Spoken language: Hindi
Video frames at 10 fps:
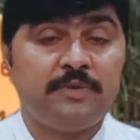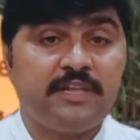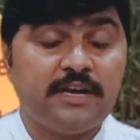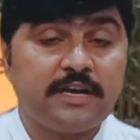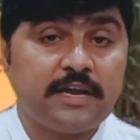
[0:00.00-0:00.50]
में
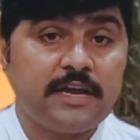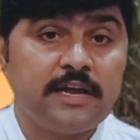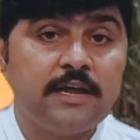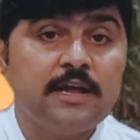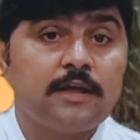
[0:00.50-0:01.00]
देख रहे
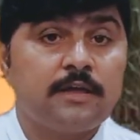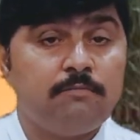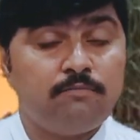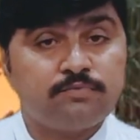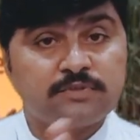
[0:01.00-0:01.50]
हैं
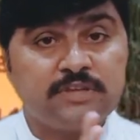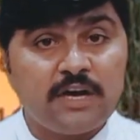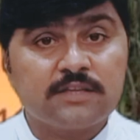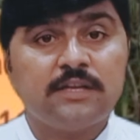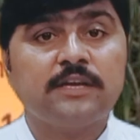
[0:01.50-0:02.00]
कि
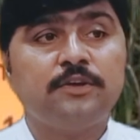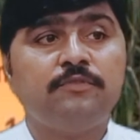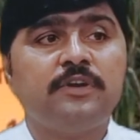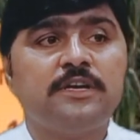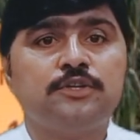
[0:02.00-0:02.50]
साथ लगी
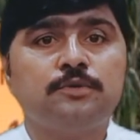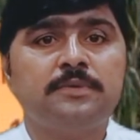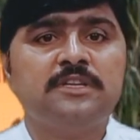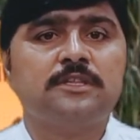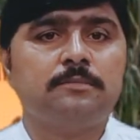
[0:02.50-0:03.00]
वैरायटियों
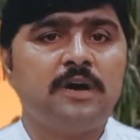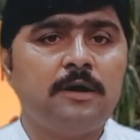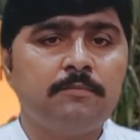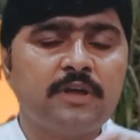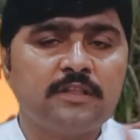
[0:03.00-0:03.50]
में
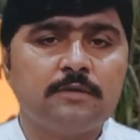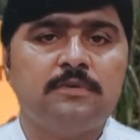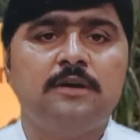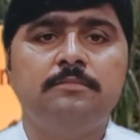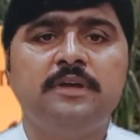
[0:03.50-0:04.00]
तमाम के
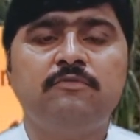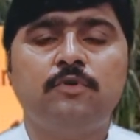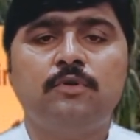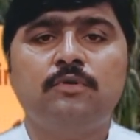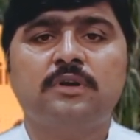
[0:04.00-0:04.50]
तमाम में
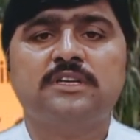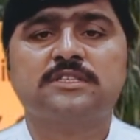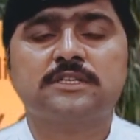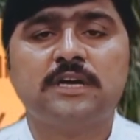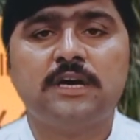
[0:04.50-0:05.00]
वो
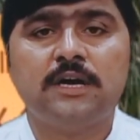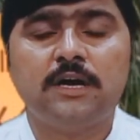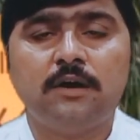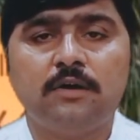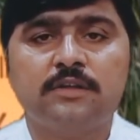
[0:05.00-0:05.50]
रस्ट का
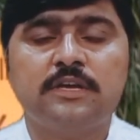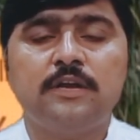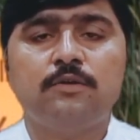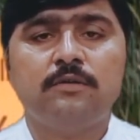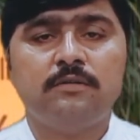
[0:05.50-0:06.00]
और
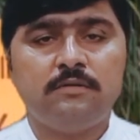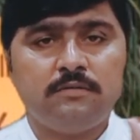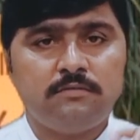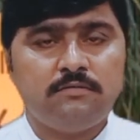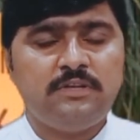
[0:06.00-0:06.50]
येलो
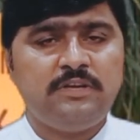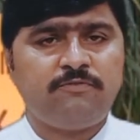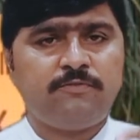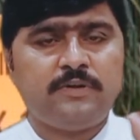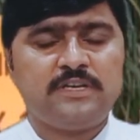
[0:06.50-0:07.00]

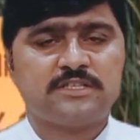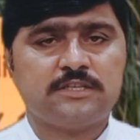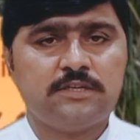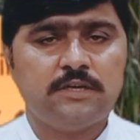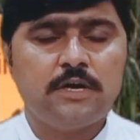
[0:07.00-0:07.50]
लीफ रस्ट
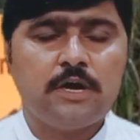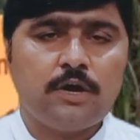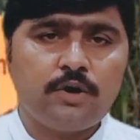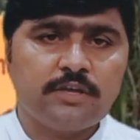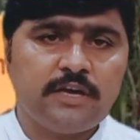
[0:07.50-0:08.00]

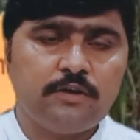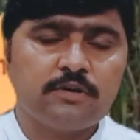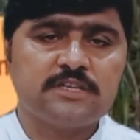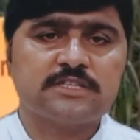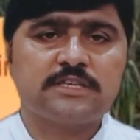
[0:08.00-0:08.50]
और येलो
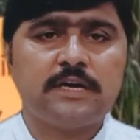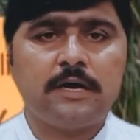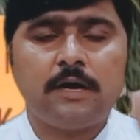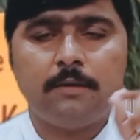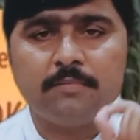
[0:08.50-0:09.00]
रस्ट का
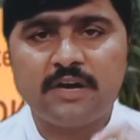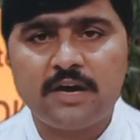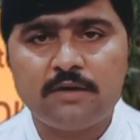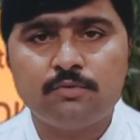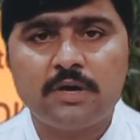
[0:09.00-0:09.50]
हमला
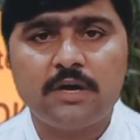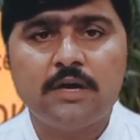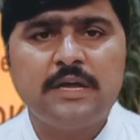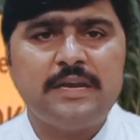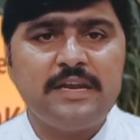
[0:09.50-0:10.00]
हुआ
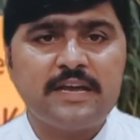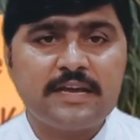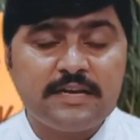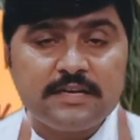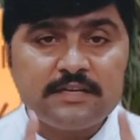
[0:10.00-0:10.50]

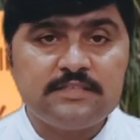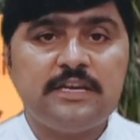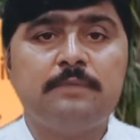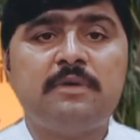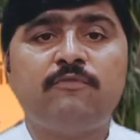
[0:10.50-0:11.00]
लेकिन
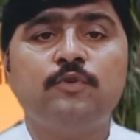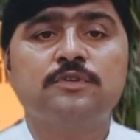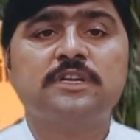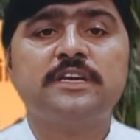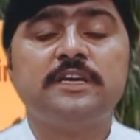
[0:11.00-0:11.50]
ये
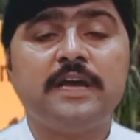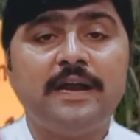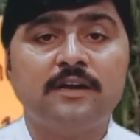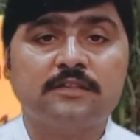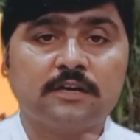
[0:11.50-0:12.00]
महफूज रही
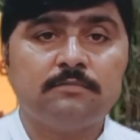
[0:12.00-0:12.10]
एंड तक